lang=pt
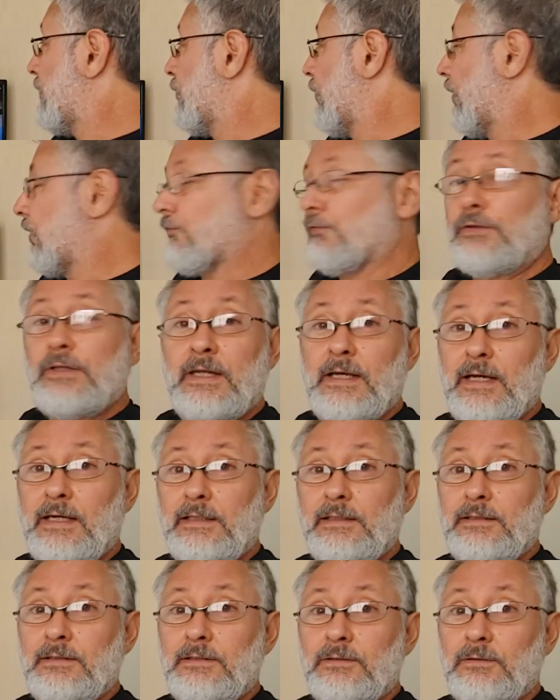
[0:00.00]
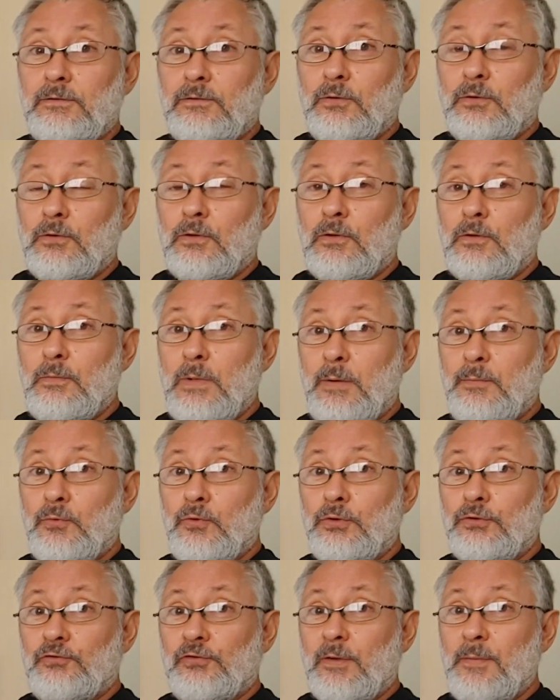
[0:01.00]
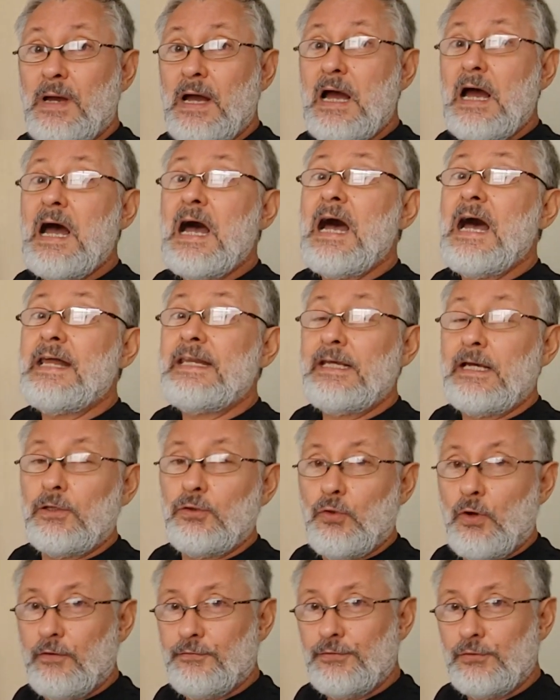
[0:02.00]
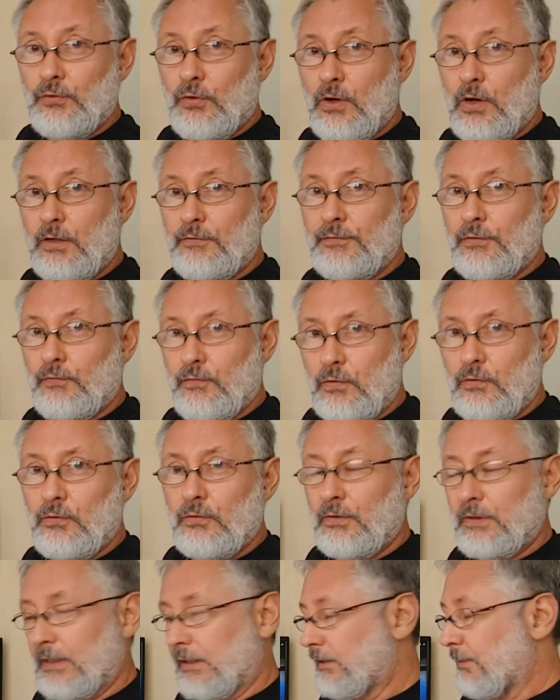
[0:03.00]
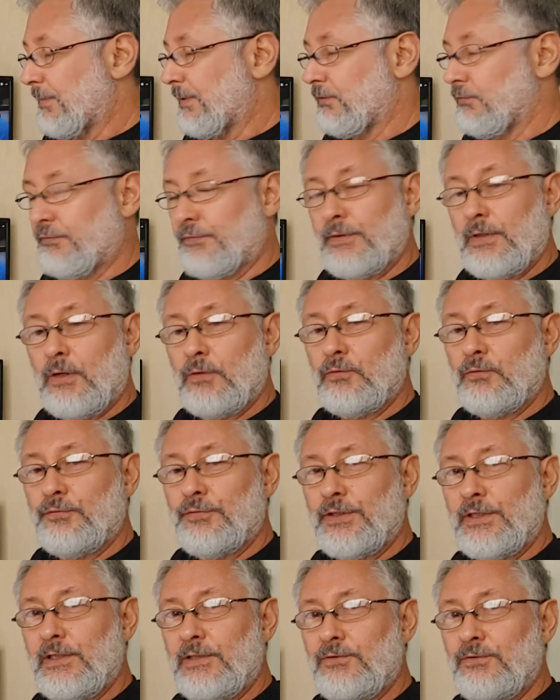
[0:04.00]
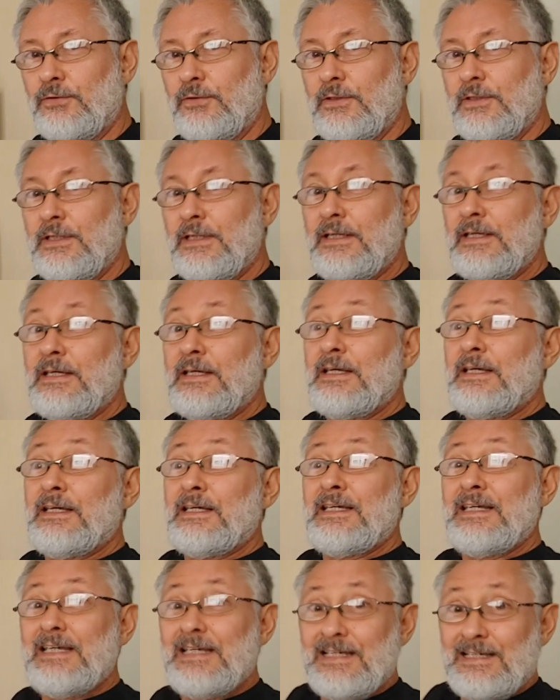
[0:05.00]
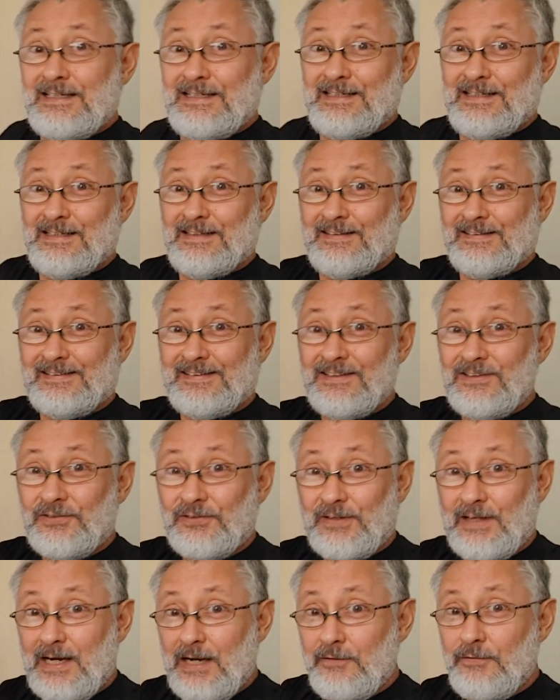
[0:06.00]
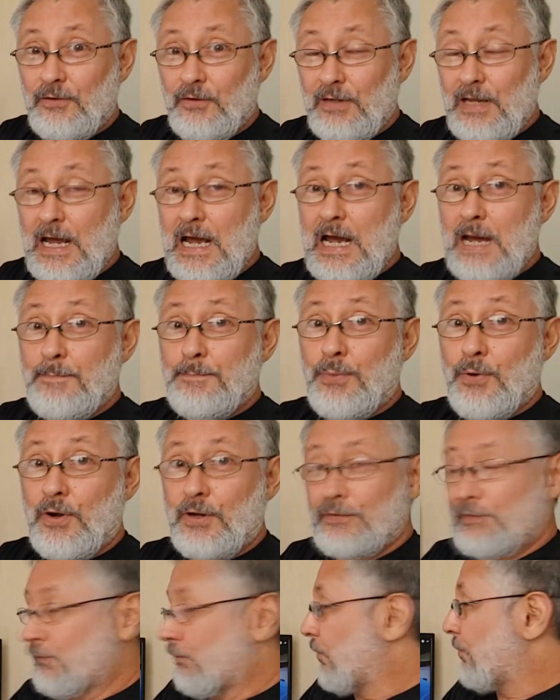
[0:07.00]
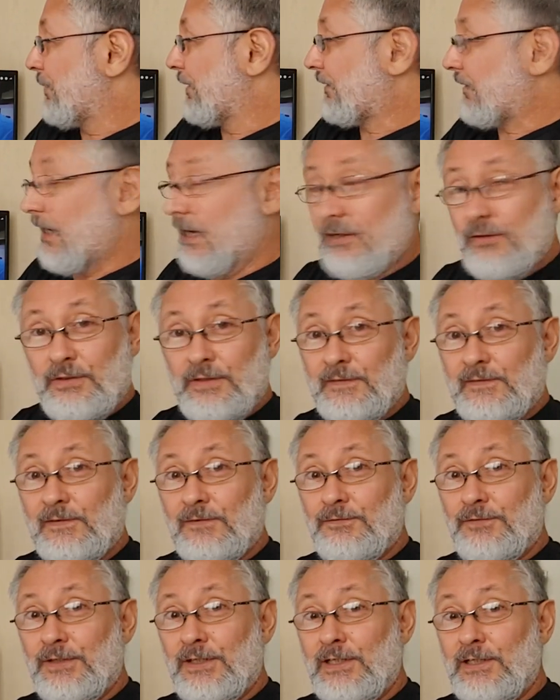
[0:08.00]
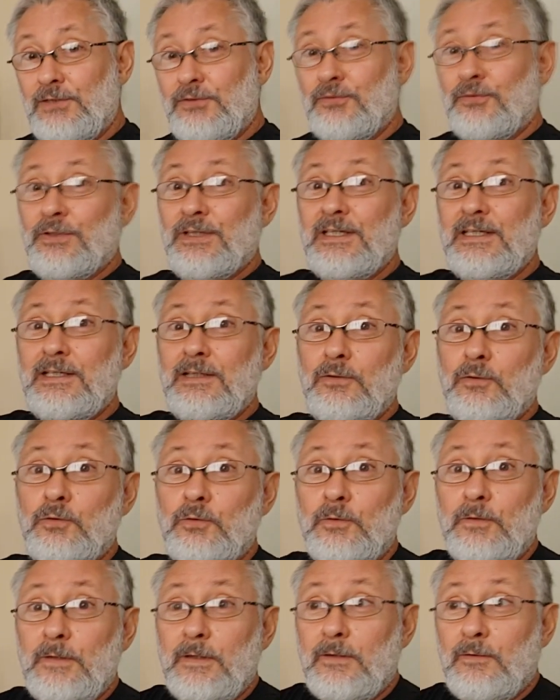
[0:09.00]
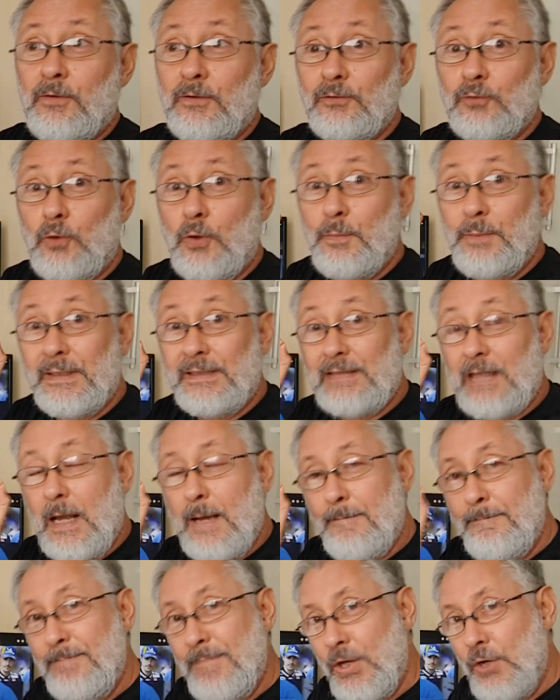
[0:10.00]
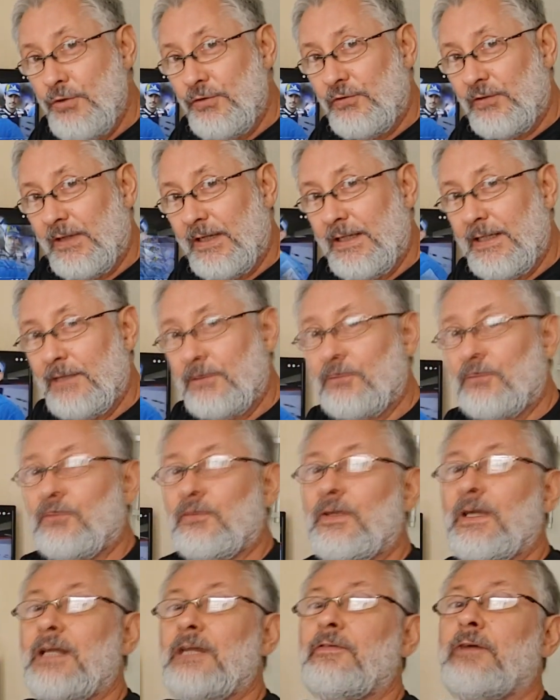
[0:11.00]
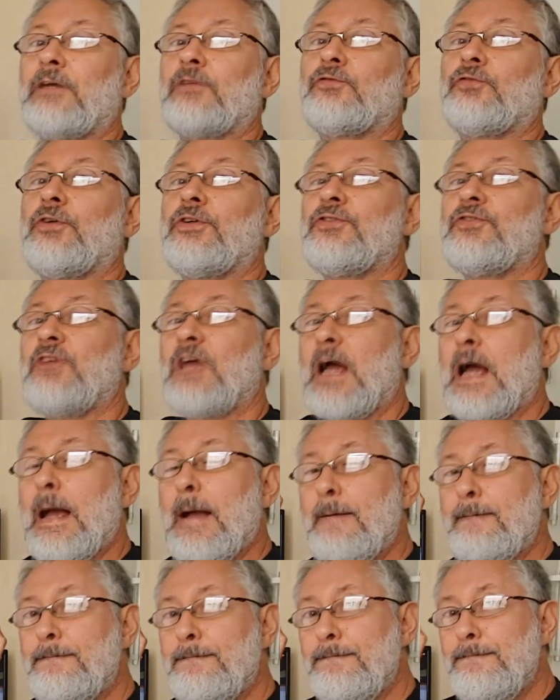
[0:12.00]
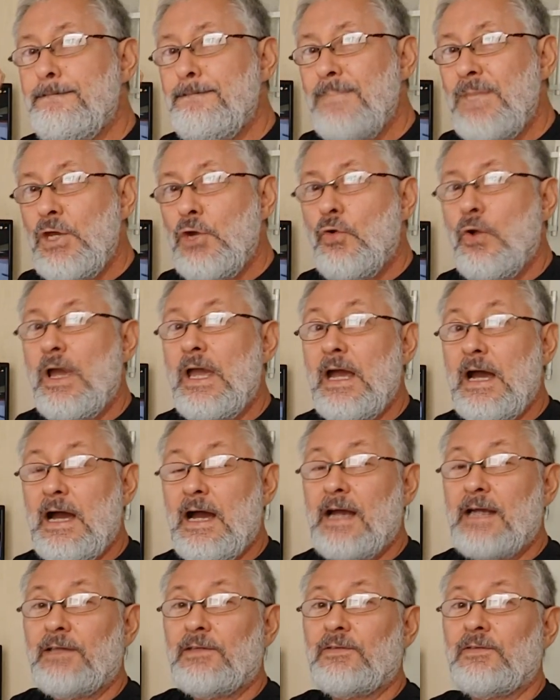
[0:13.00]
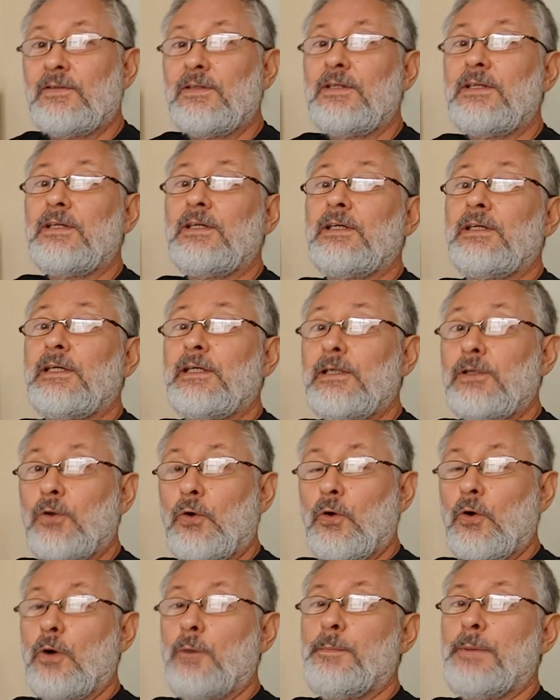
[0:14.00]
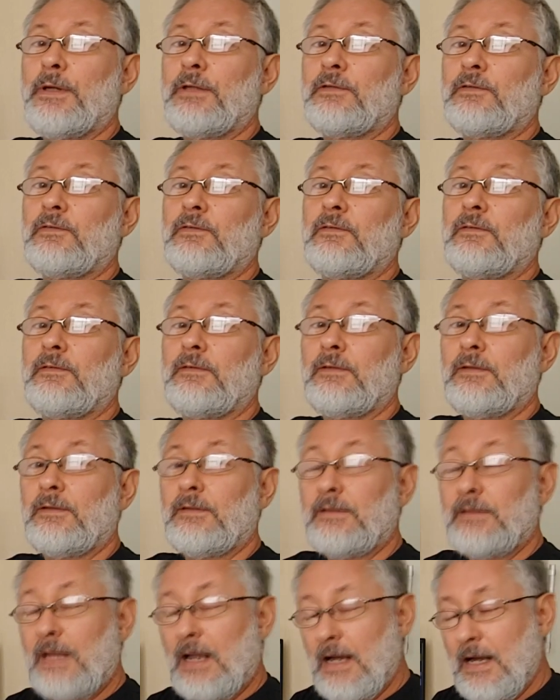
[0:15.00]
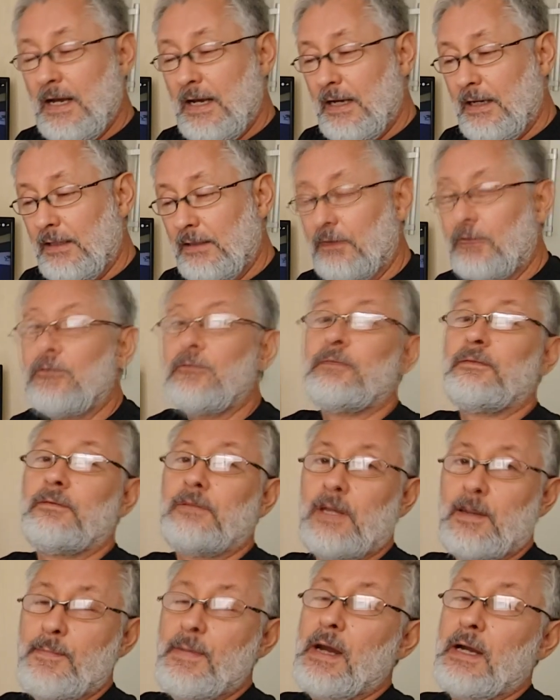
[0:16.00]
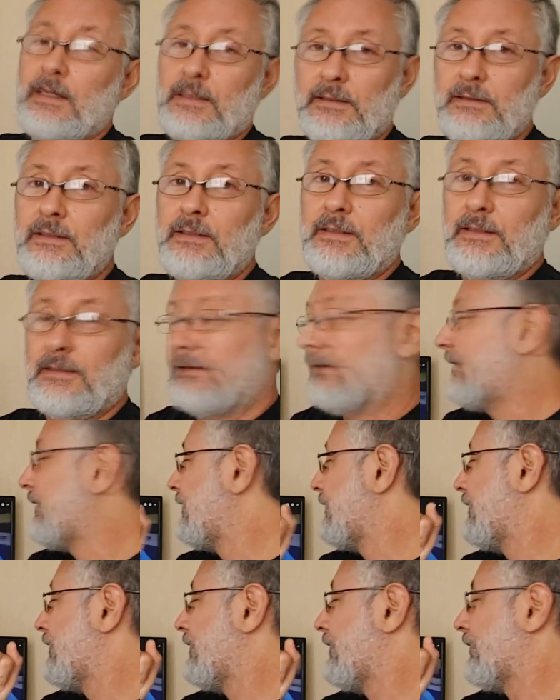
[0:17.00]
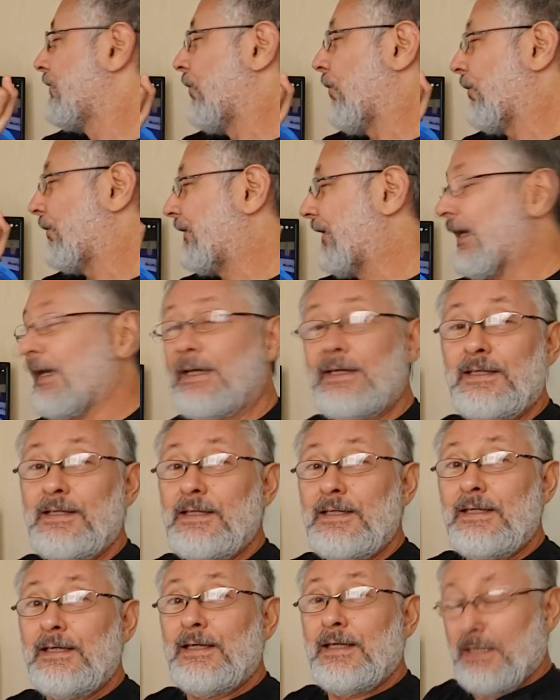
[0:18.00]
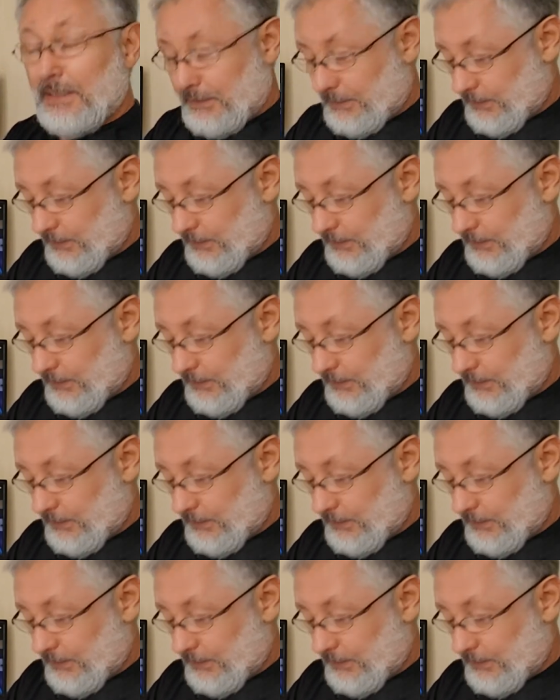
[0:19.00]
é novo dele, do Mamute, chama Área 99, eu vou colocar também no final do vídeo. E se inscrevam lá, postem comentários nesse vídeo e quando completar mil inscritos, ele vai sortear mil reais em roupas da, da marca dele. Ok? E